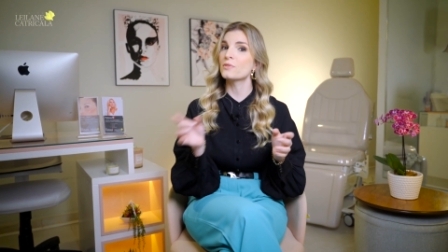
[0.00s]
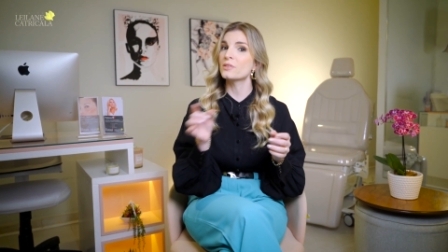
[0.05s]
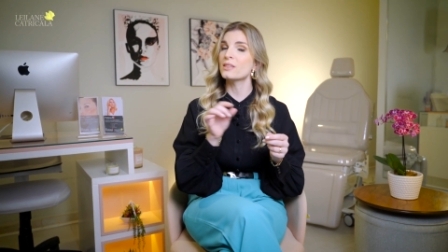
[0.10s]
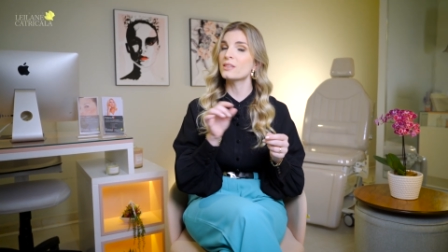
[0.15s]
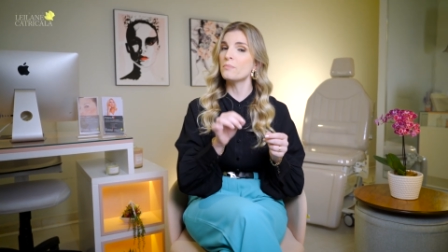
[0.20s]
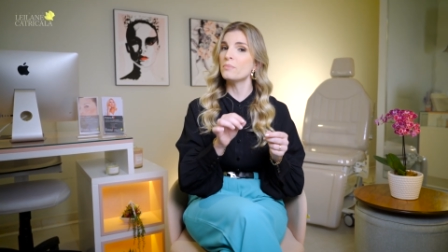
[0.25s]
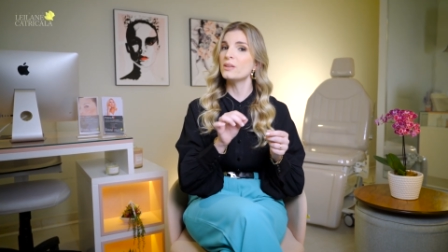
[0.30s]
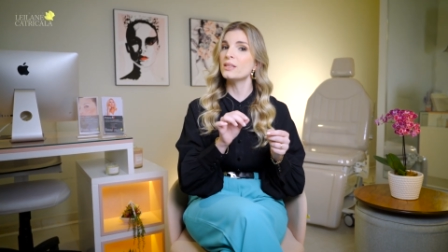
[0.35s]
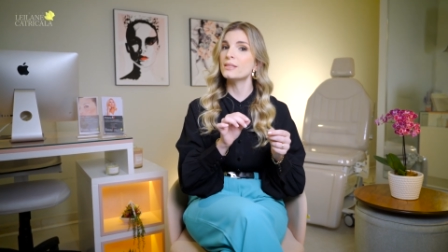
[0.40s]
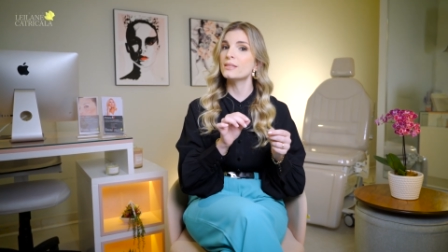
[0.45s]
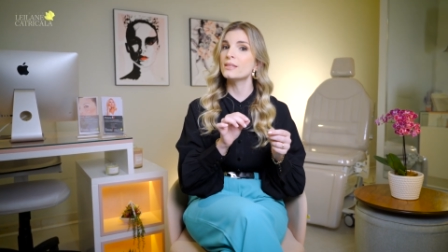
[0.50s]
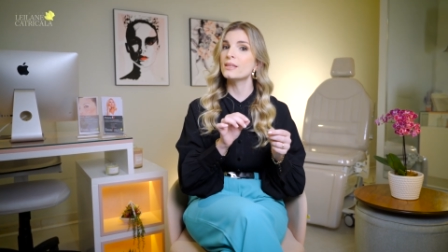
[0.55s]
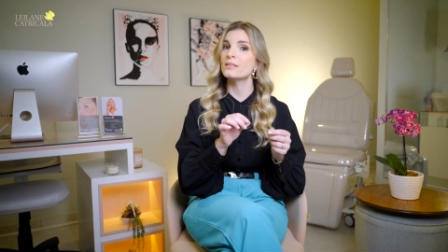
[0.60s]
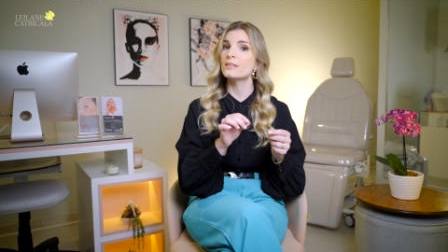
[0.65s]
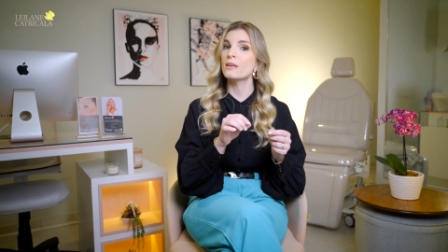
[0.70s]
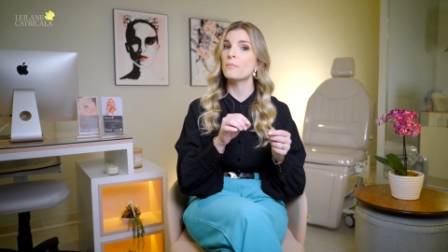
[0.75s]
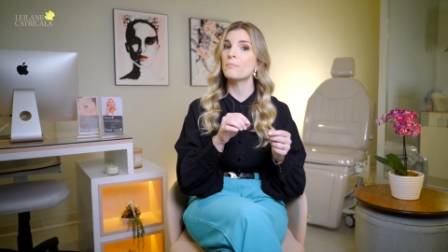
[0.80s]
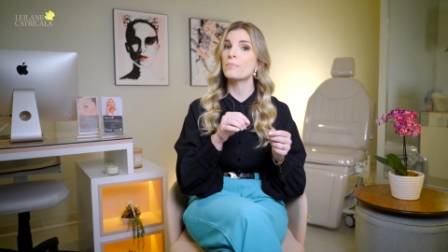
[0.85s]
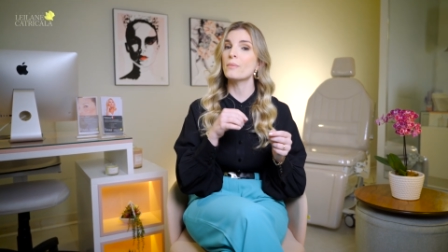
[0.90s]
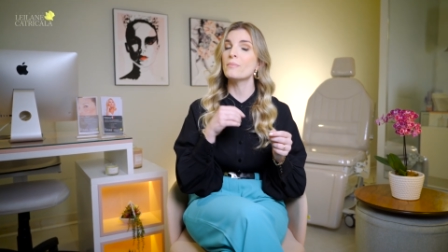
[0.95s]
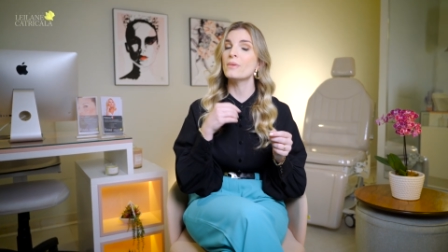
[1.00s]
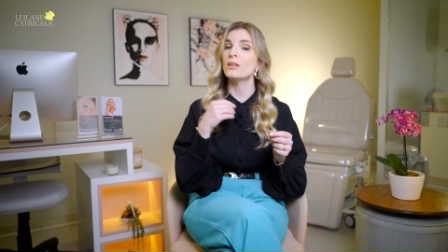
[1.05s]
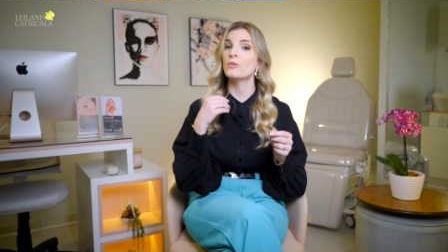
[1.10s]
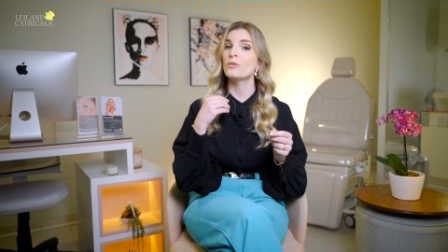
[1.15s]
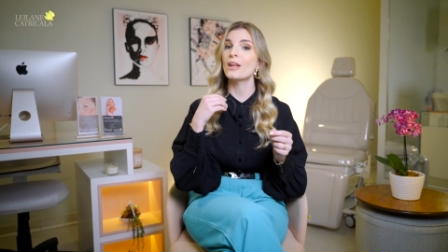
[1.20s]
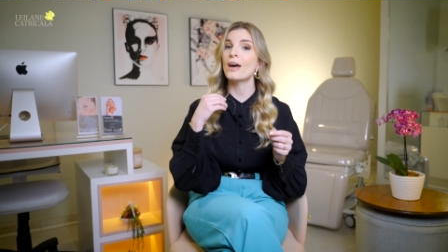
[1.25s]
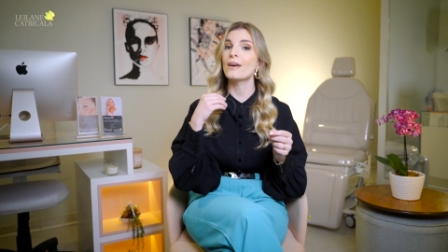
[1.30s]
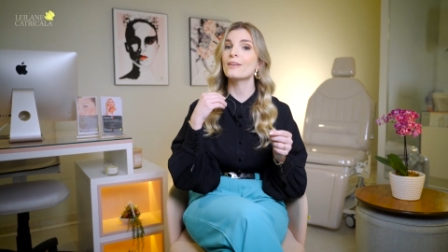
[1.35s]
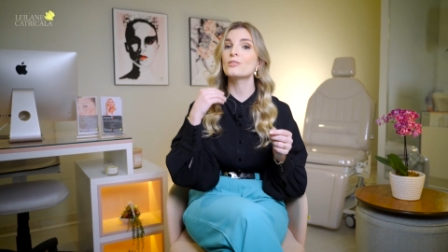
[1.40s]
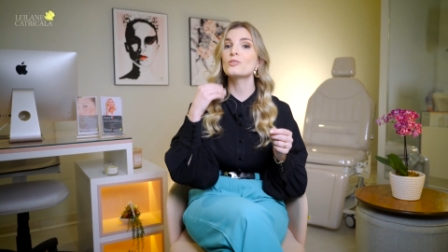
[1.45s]
você precisa para
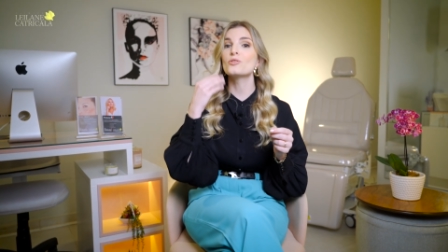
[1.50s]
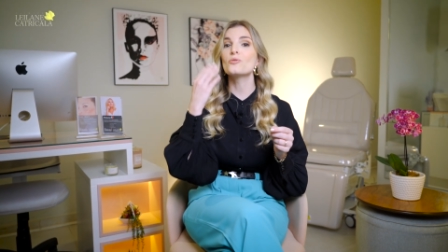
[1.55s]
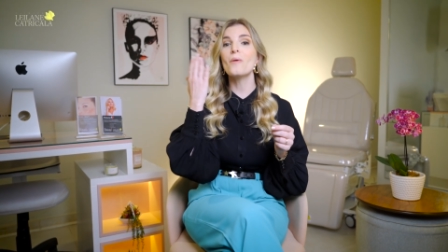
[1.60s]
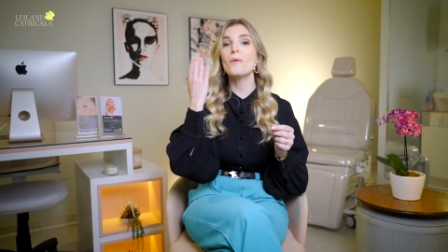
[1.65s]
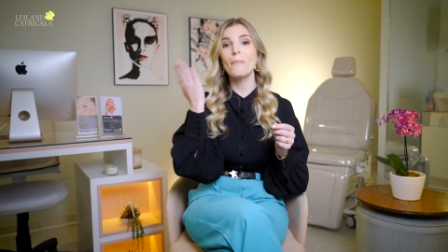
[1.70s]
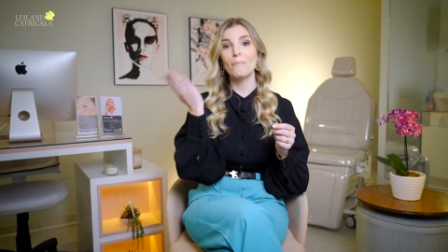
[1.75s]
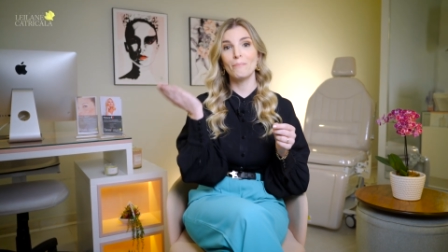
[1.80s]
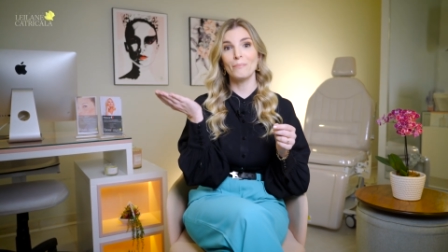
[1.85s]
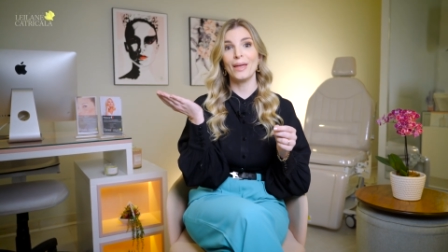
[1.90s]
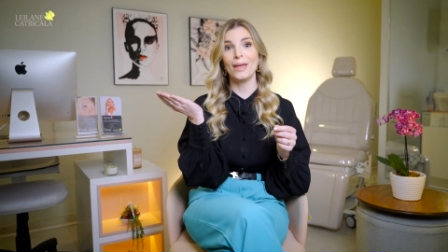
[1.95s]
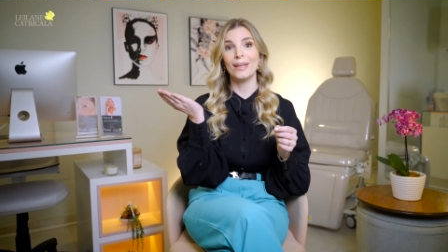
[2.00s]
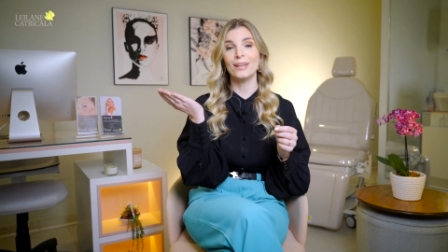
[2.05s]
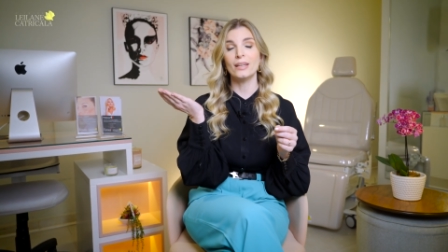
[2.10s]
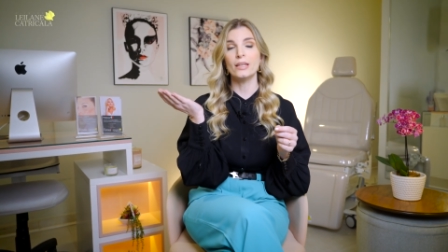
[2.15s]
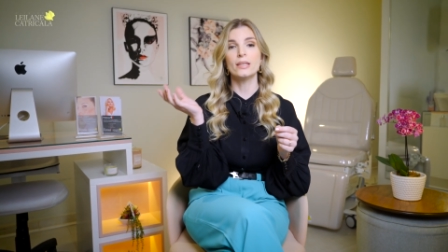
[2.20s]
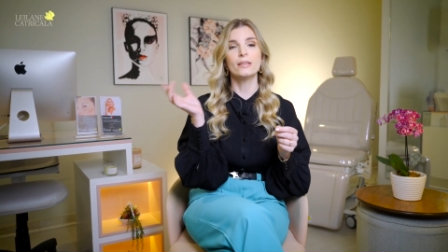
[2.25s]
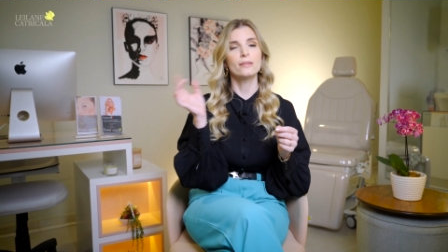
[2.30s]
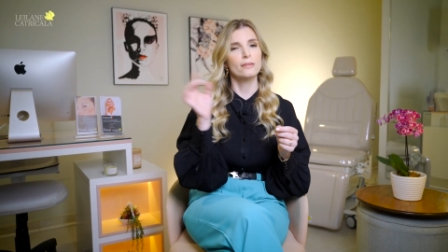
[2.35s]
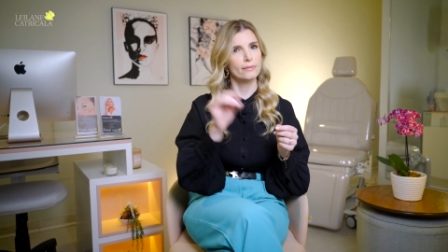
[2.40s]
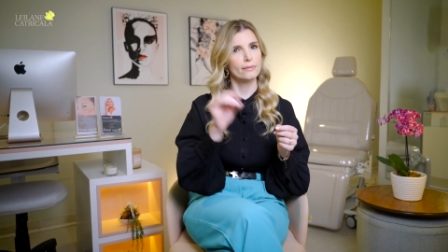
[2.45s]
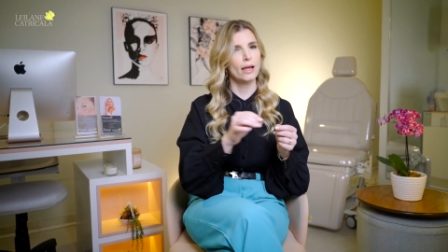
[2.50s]
melhorar a sua pele